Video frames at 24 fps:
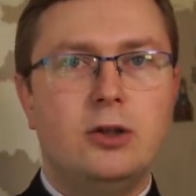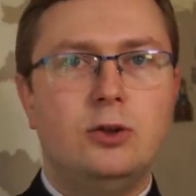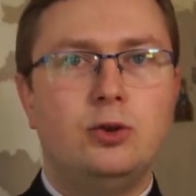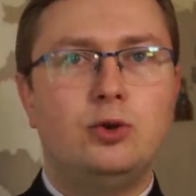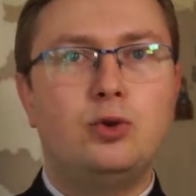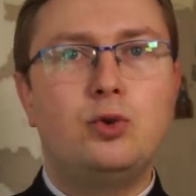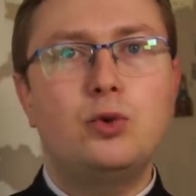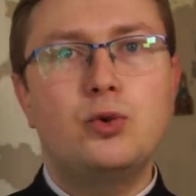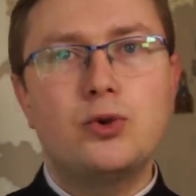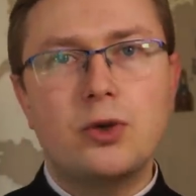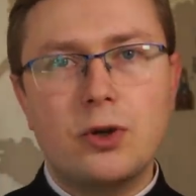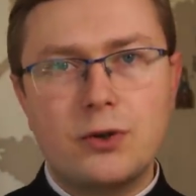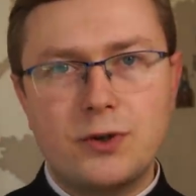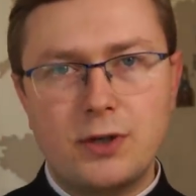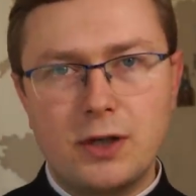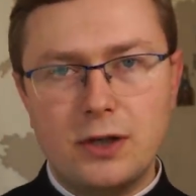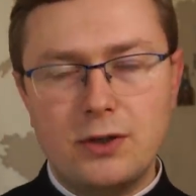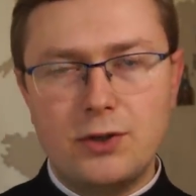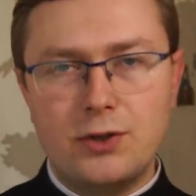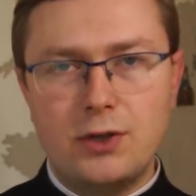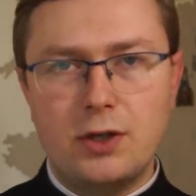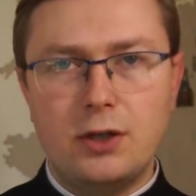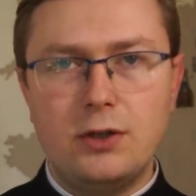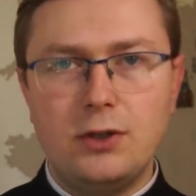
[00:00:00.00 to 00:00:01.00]
Dużo
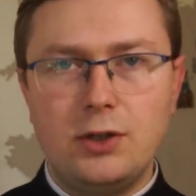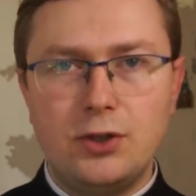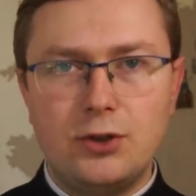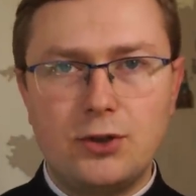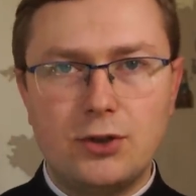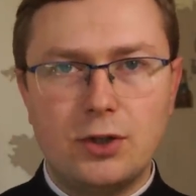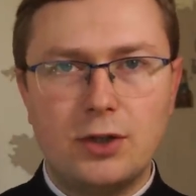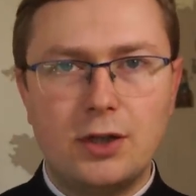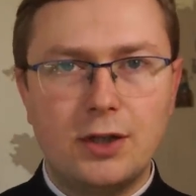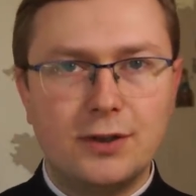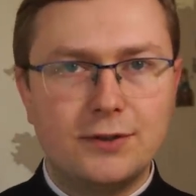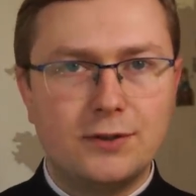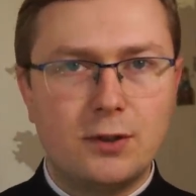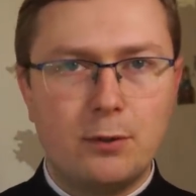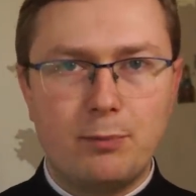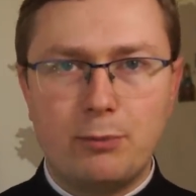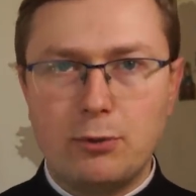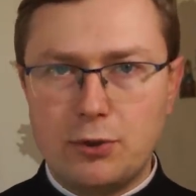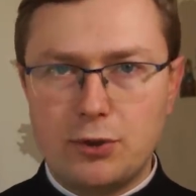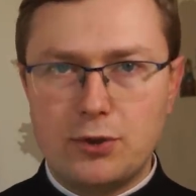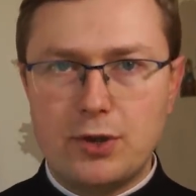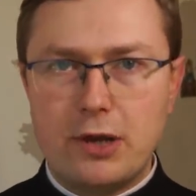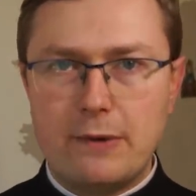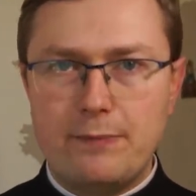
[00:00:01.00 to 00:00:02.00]
częściej niż jest to
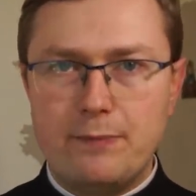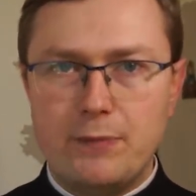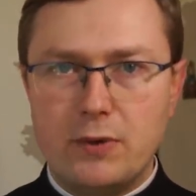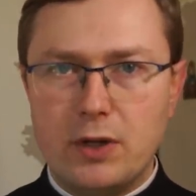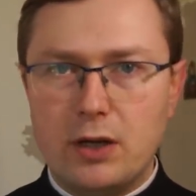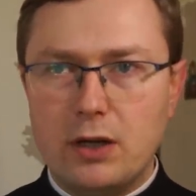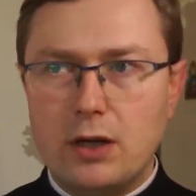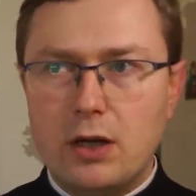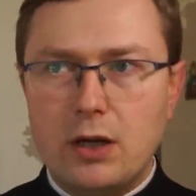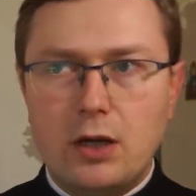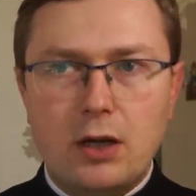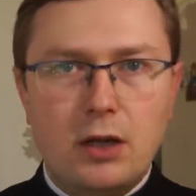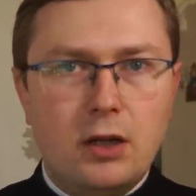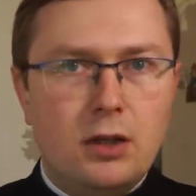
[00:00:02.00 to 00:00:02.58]
potrzebne.